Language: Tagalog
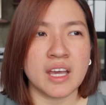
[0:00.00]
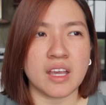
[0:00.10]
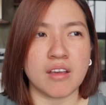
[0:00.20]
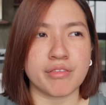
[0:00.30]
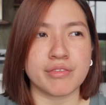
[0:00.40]

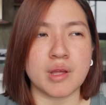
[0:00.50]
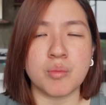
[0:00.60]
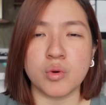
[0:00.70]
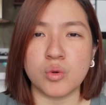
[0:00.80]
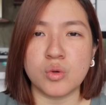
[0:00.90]
if
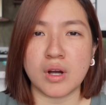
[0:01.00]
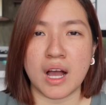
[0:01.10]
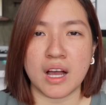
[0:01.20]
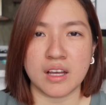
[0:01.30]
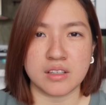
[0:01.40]
nabuo
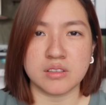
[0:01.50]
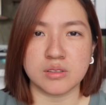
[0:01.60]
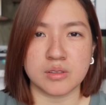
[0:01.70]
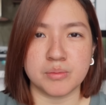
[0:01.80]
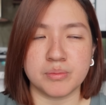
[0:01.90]
nga
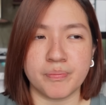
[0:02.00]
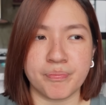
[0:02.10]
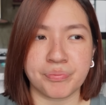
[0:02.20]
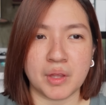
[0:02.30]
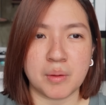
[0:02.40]
yung
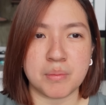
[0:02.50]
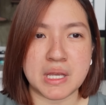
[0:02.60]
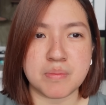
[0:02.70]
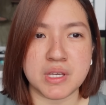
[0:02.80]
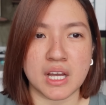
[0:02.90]

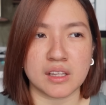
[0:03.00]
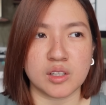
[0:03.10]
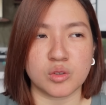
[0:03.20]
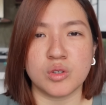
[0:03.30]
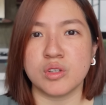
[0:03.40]
baby at
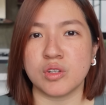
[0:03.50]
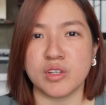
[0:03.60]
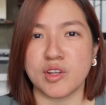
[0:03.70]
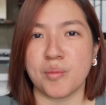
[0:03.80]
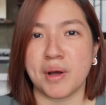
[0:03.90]

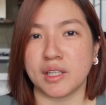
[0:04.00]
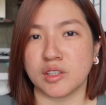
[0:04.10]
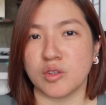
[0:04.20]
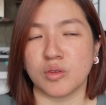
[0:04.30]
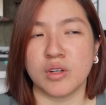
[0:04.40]
nagtuloy-tuloy na umangat
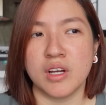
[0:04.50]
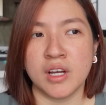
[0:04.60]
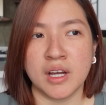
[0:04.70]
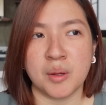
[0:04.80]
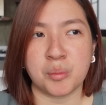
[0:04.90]
yung
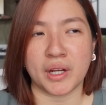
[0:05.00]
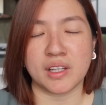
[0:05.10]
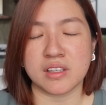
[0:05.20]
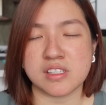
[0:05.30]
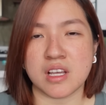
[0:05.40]

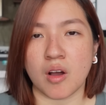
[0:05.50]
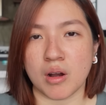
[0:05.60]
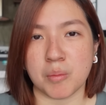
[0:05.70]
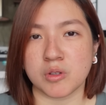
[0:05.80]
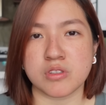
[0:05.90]
pregnancy
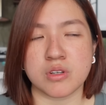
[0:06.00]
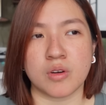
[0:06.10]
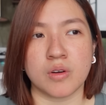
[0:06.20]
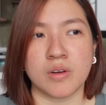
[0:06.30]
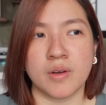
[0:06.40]
hormones
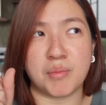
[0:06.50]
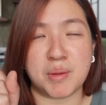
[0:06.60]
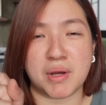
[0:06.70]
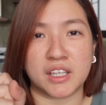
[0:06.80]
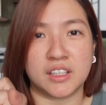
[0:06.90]
ko,
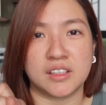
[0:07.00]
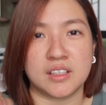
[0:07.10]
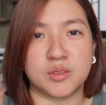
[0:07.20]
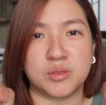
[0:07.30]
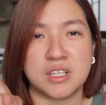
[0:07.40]
may makikita
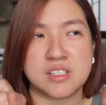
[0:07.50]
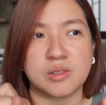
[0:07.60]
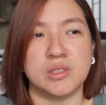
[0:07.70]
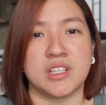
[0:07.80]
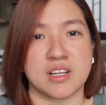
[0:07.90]
na today
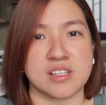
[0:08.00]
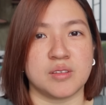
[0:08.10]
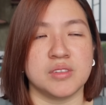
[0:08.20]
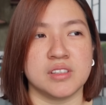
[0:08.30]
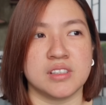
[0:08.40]
sa
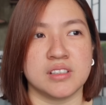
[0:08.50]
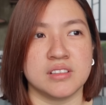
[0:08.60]
ultrasound.